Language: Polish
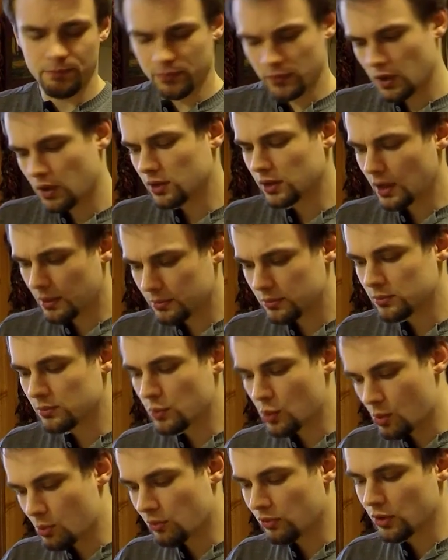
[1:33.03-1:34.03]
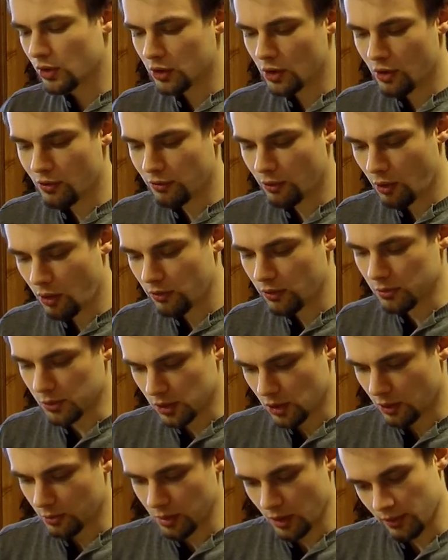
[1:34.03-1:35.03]
No, tam było mówione o wołowym i
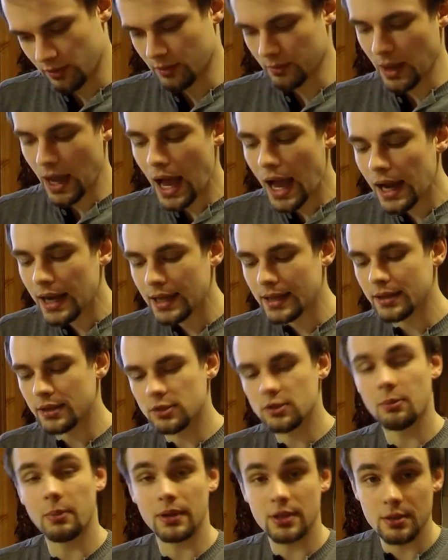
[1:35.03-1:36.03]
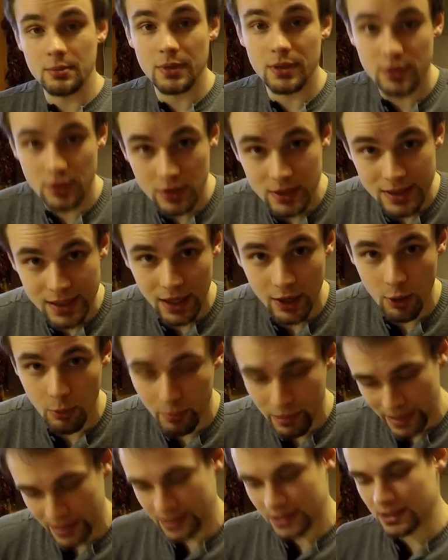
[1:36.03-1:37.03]
drobiowym, ale zobaczymy, co z tego
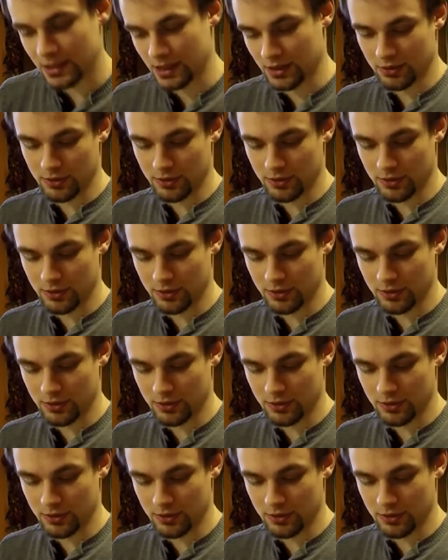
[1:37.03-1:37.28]
będzie.